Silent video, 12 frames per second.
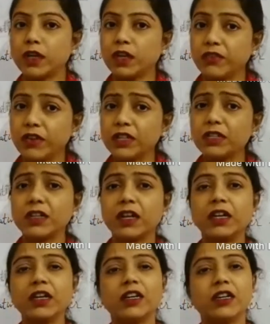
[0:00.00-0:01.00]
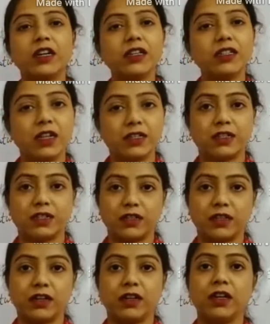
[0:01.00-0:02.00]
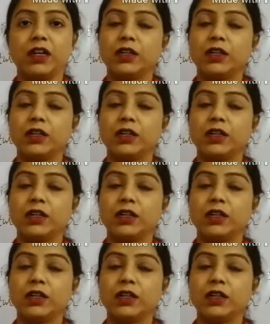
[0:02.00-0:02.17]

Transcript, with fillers: रिवर्स नहीं किया जा सकता